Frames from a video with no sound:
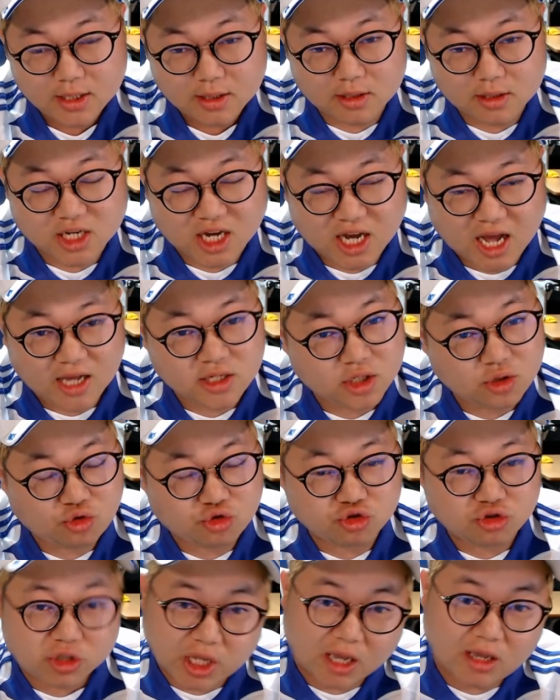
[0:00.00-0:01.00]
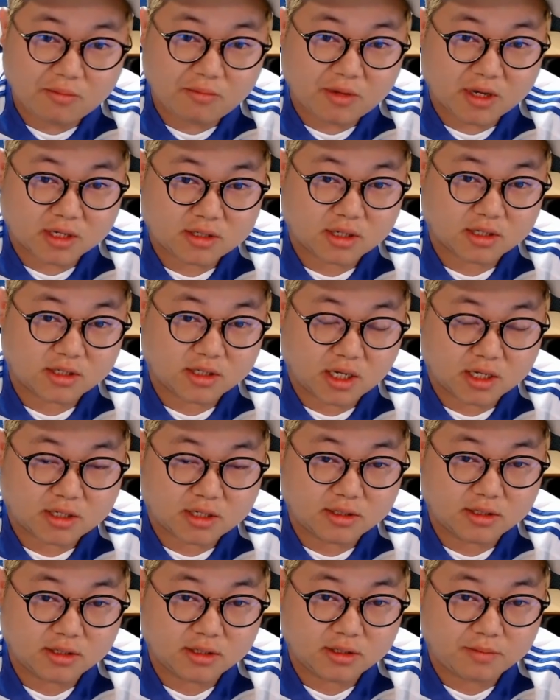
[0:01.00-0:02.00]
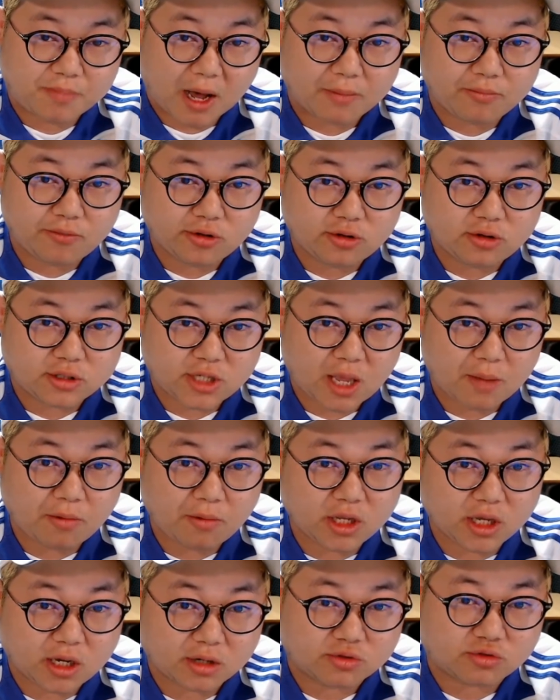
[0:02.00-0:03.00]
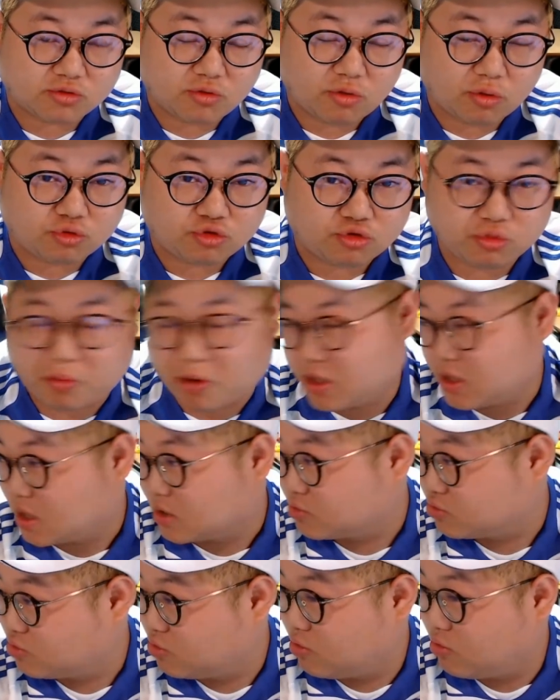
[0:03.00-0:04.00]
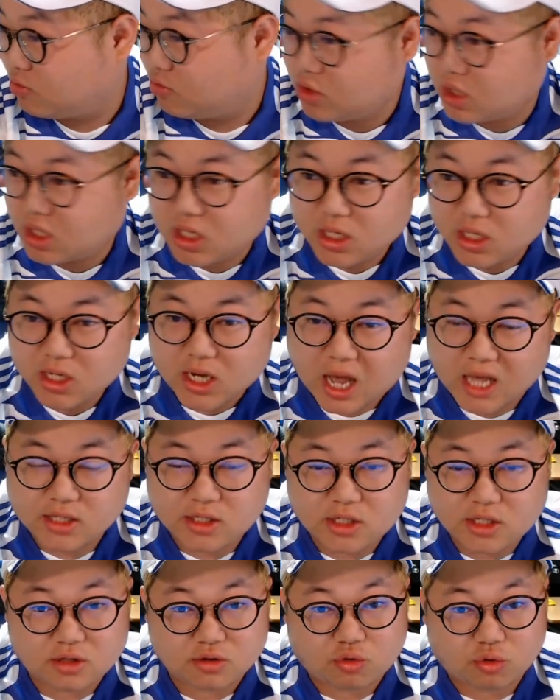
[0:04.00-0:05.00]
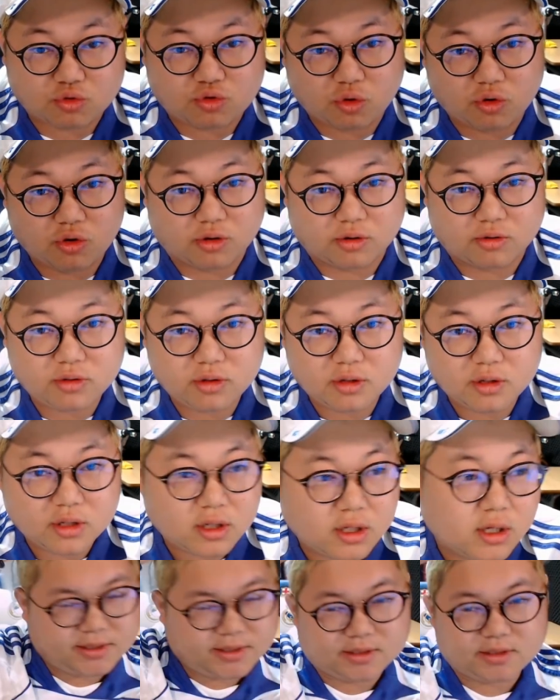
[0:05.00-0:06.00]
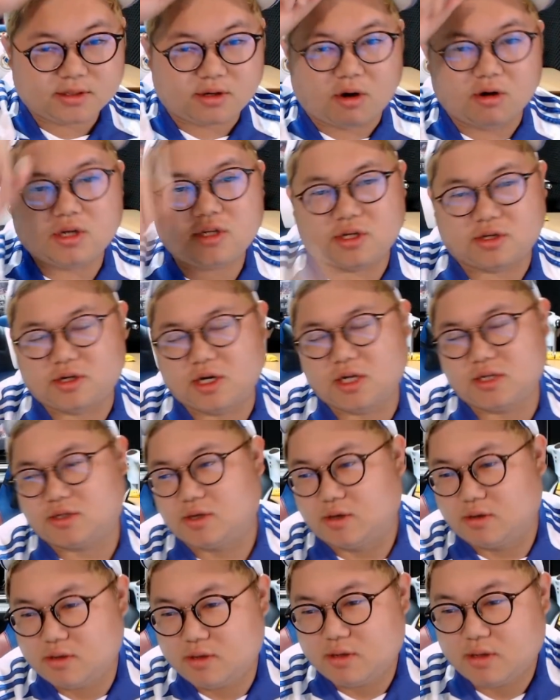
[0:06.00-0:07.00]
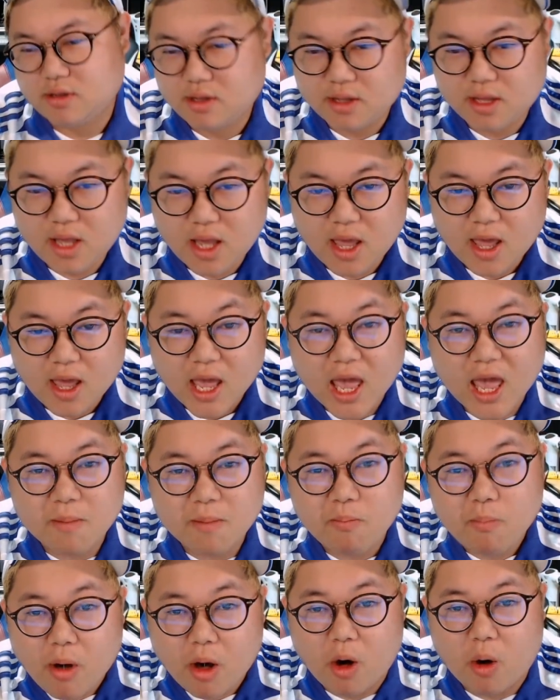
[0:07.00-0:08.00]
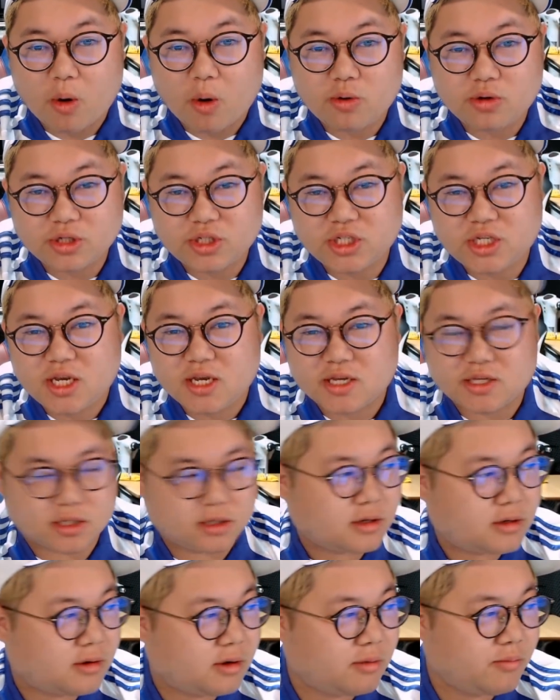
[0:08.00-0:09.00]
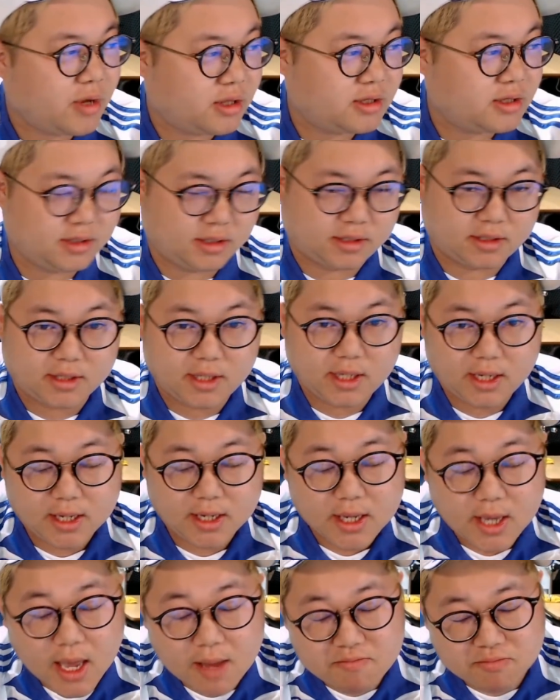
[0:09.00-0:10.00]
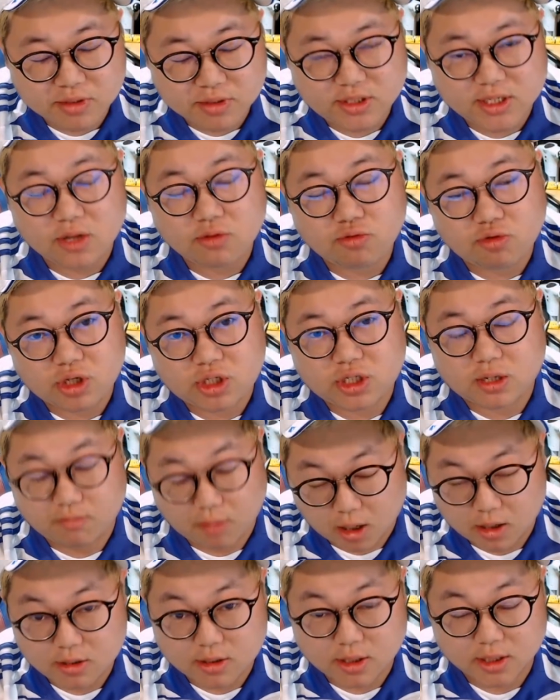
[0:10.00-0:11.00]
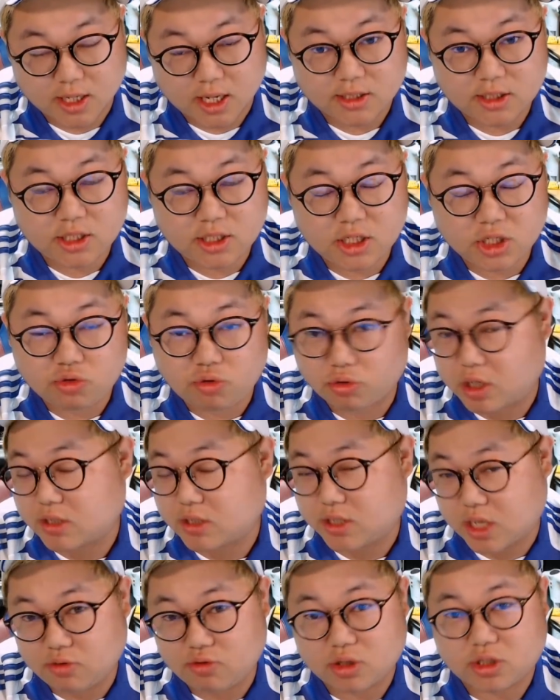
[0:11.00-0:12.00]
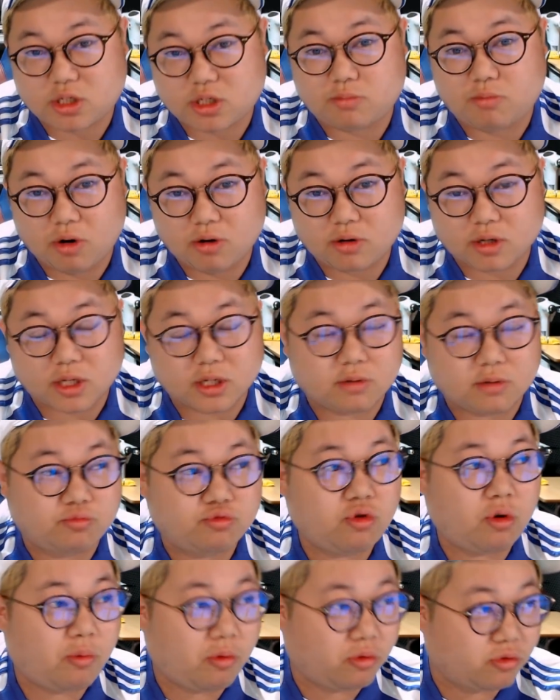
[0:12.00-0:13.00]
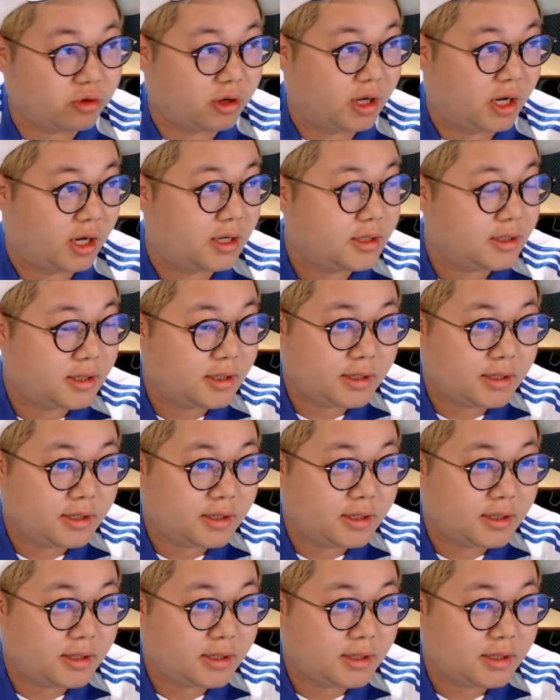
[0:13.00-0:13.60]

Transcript: 그 이제 간식 주는 타이밍이 있어 이제 그 밥을 세 번인가 주고 두 번인가 주고 간식을 또 줘요 거기서 그랬어요 햄 얼 치즈 그러면은 햄 샌드위치를 먹을 거냐 치즈로 된 샌드위치를 먹을 거냐 물어보는 거야